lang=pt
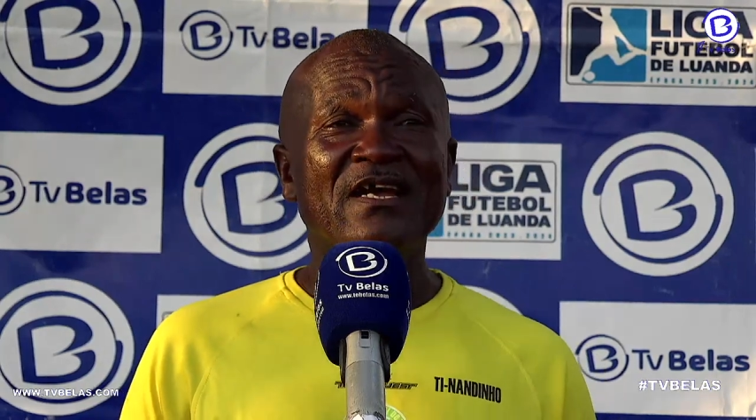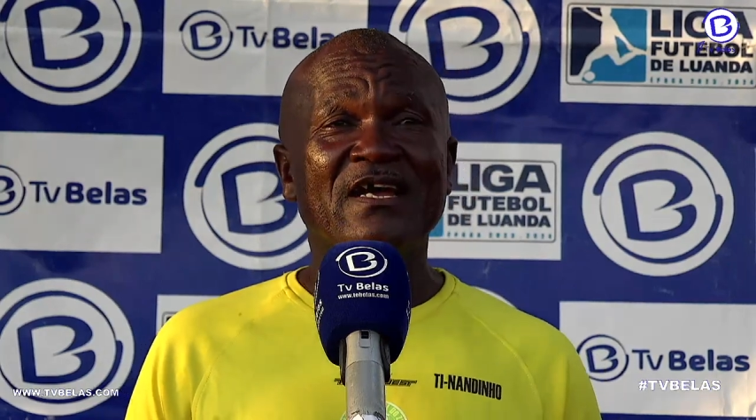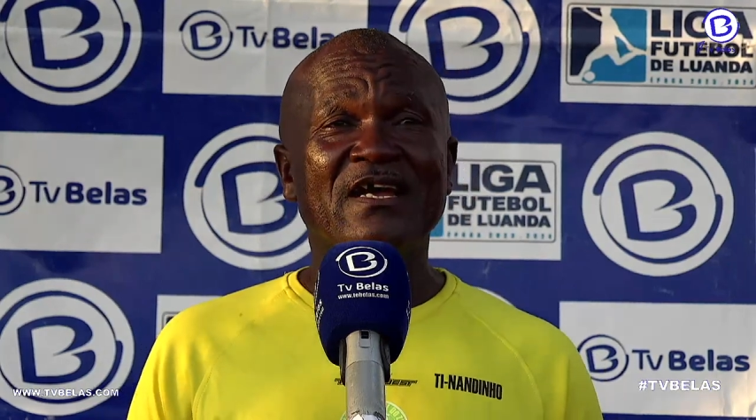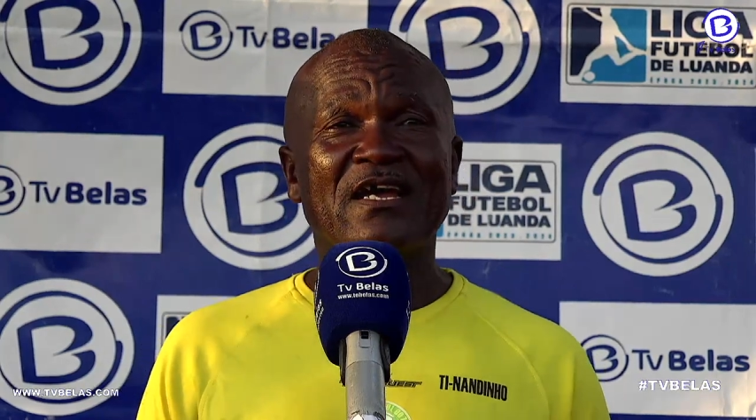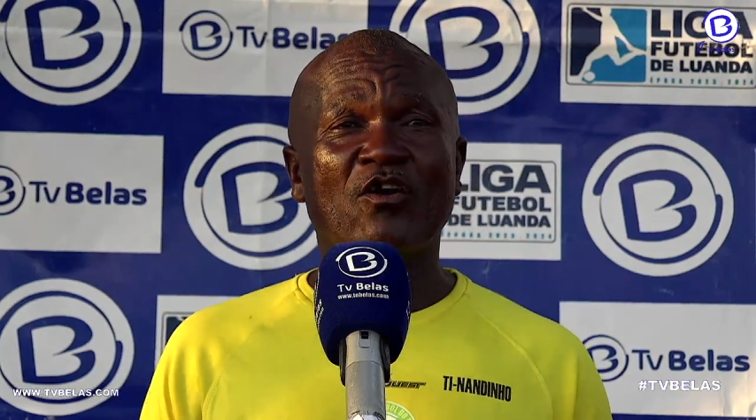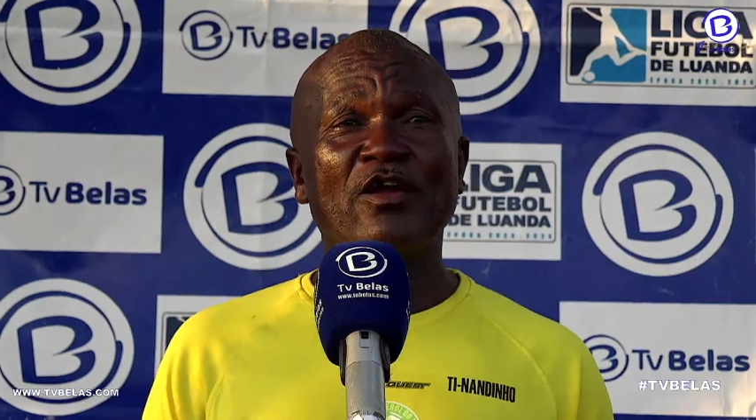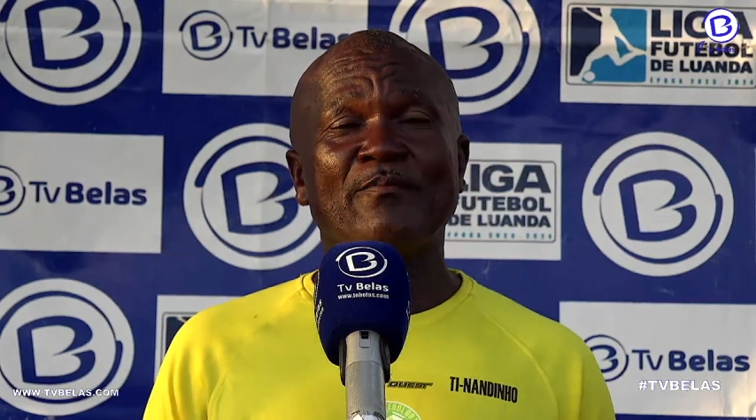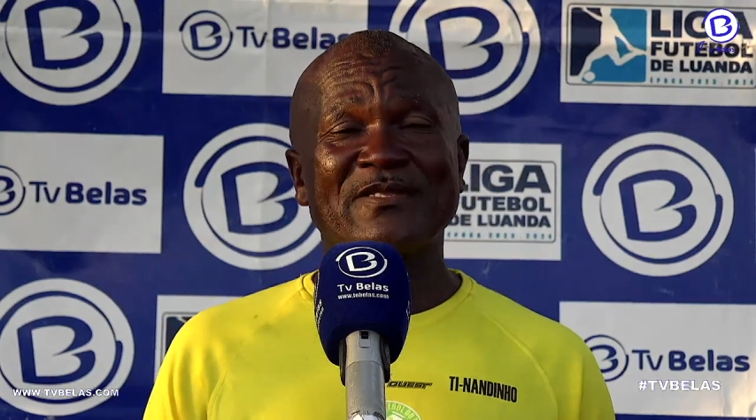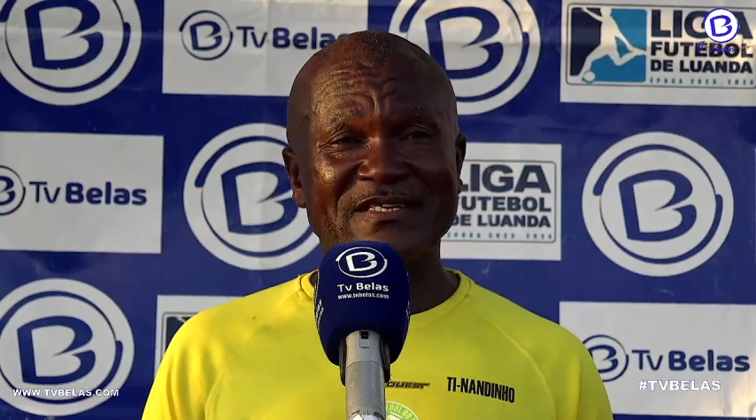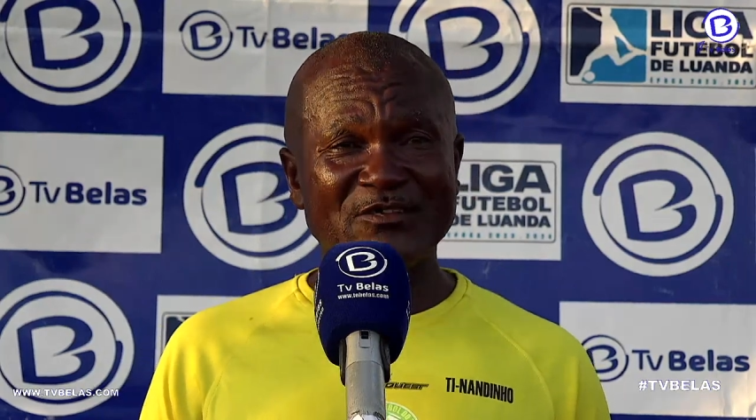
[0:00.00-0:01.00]
é, ou
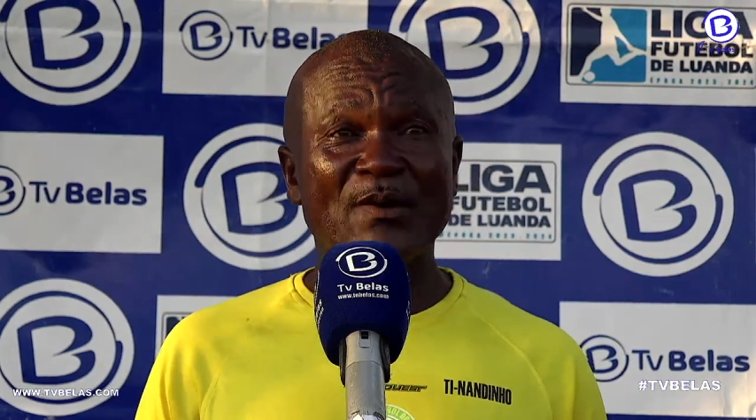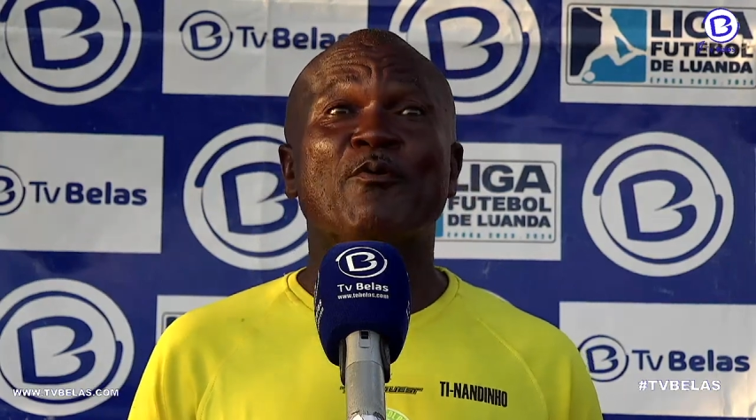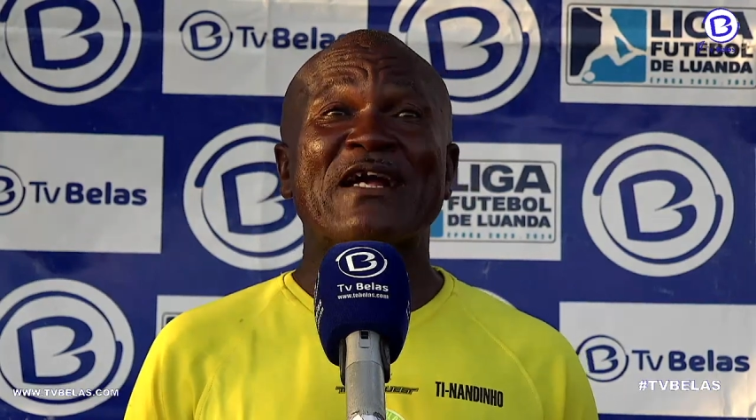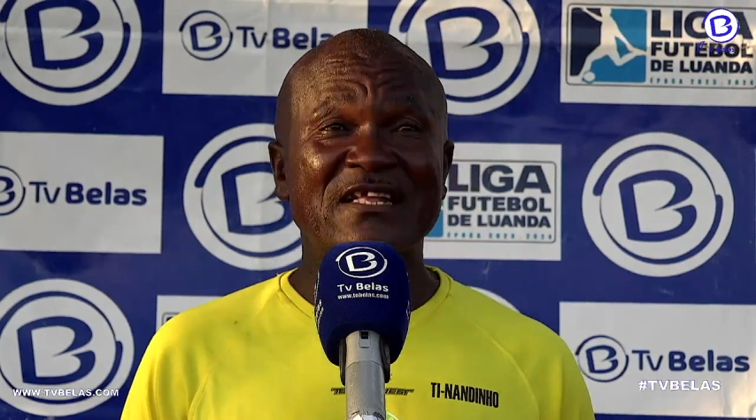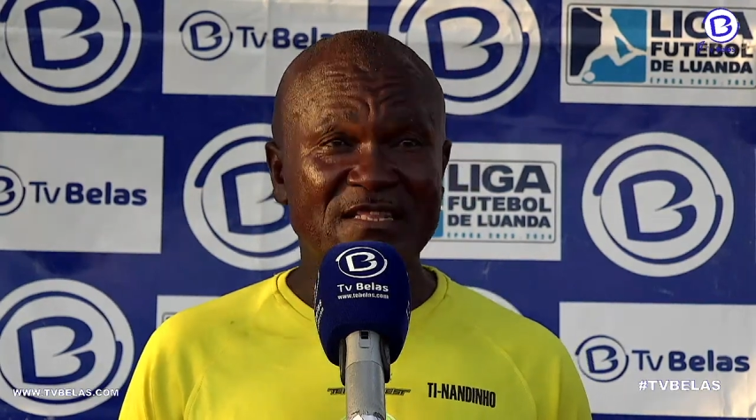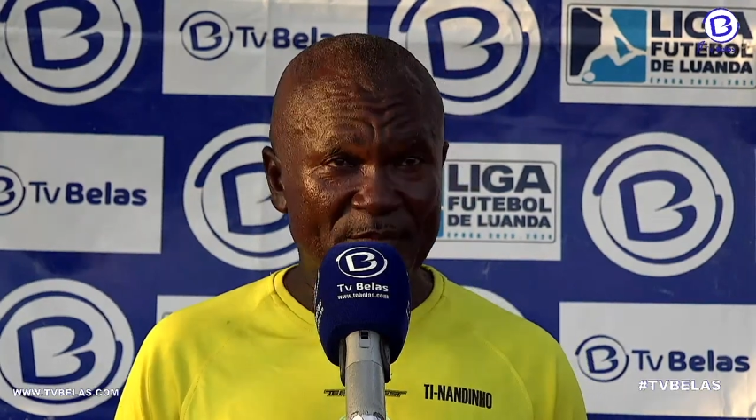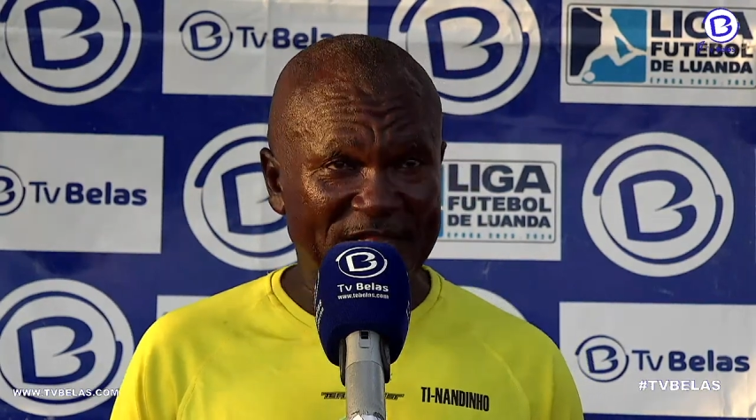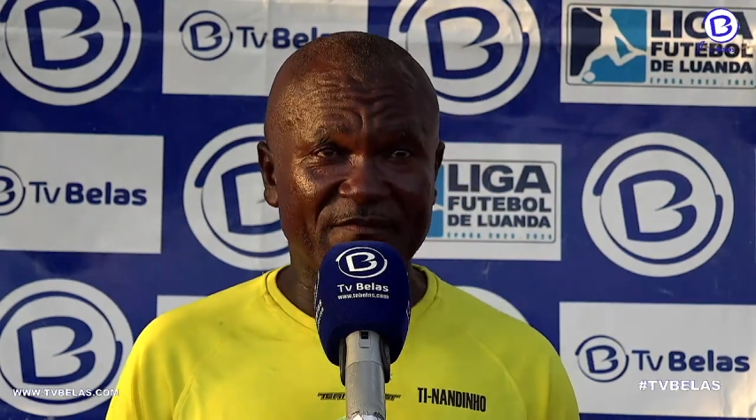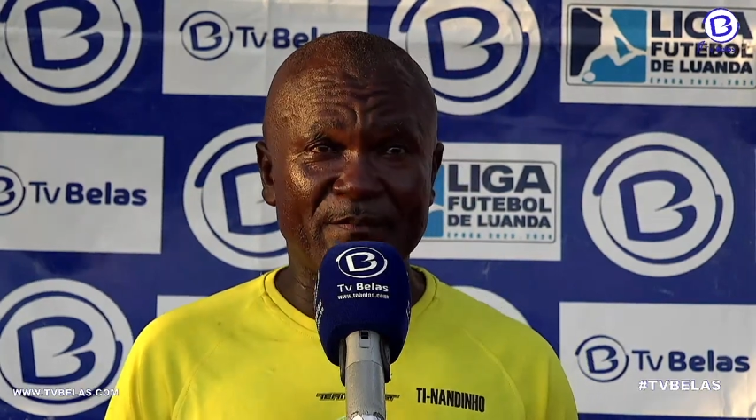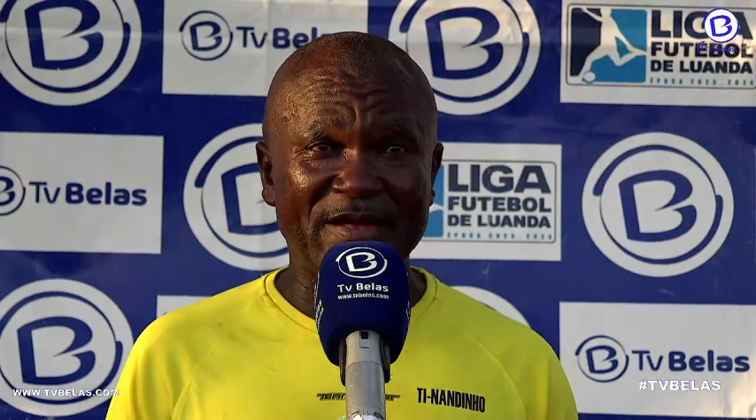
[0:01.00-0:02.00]
empresários apoiarem também a
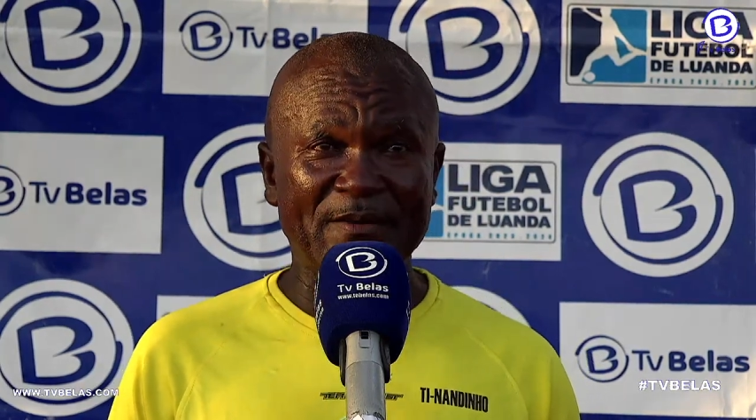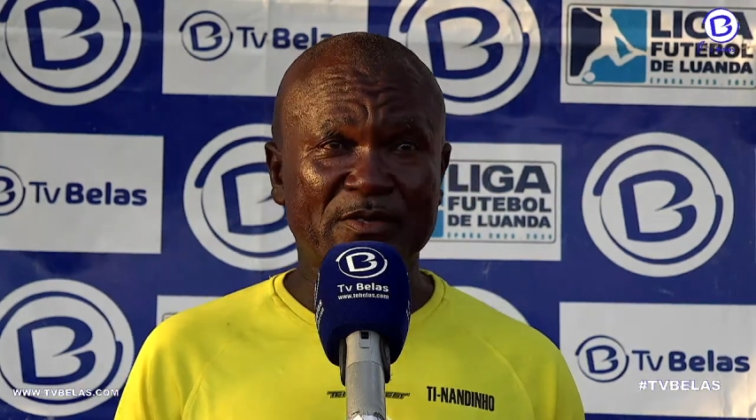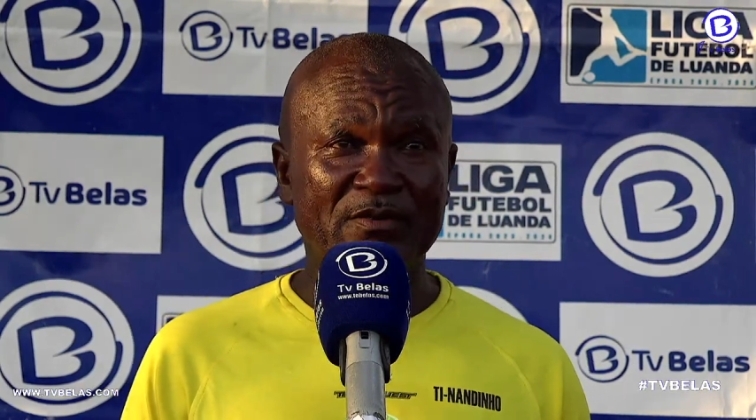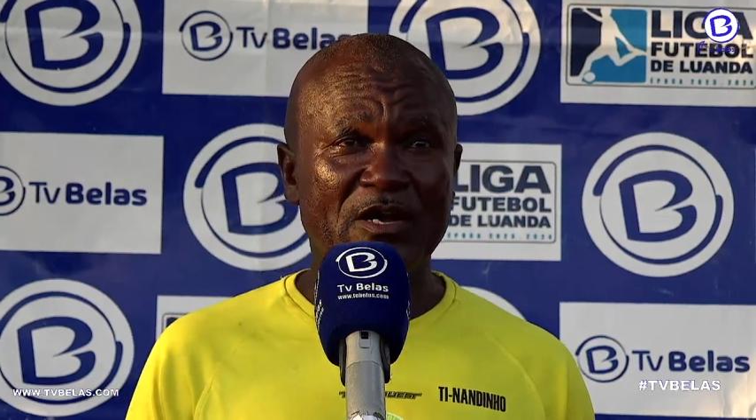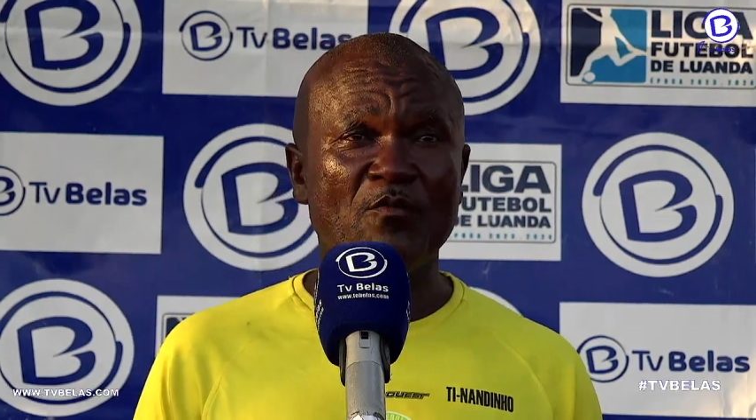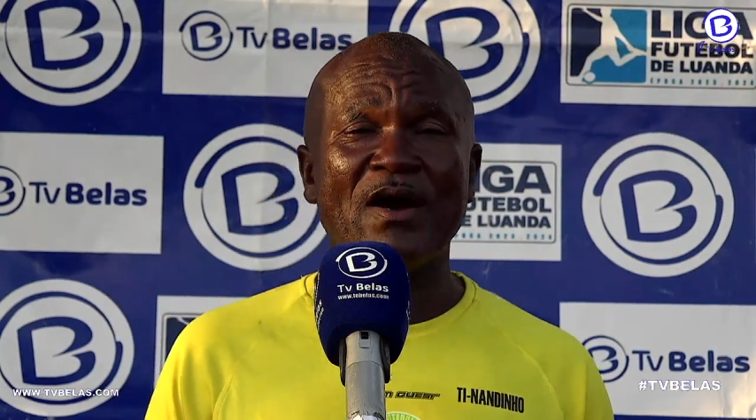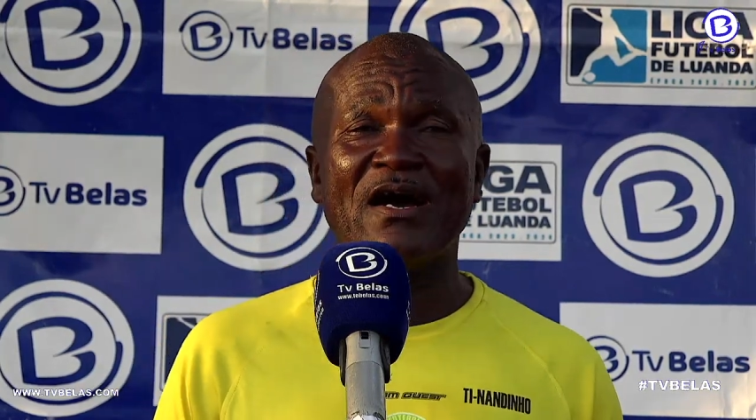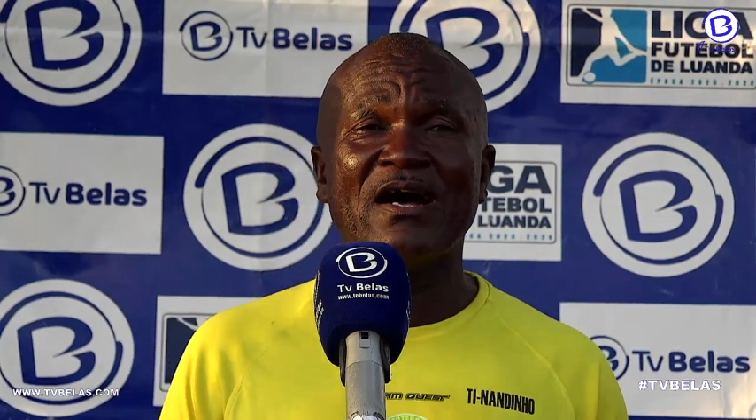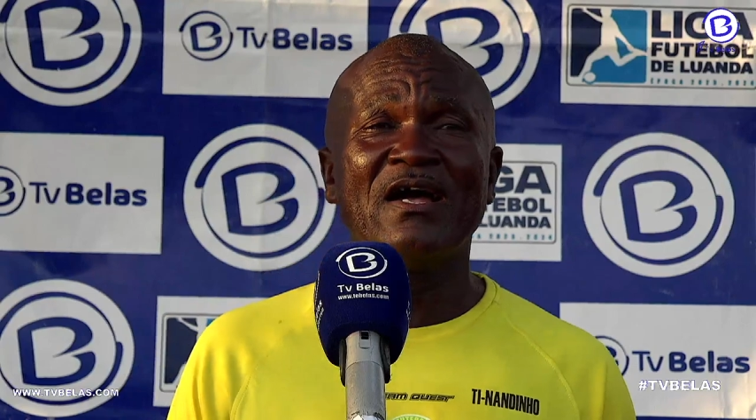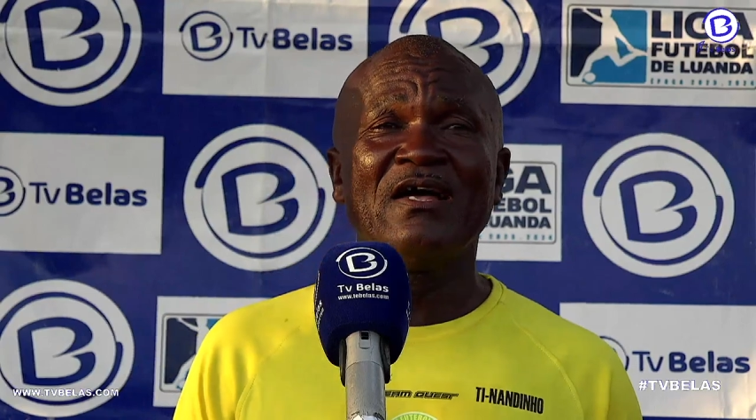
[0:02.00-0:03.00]
TV Bela, porque é uma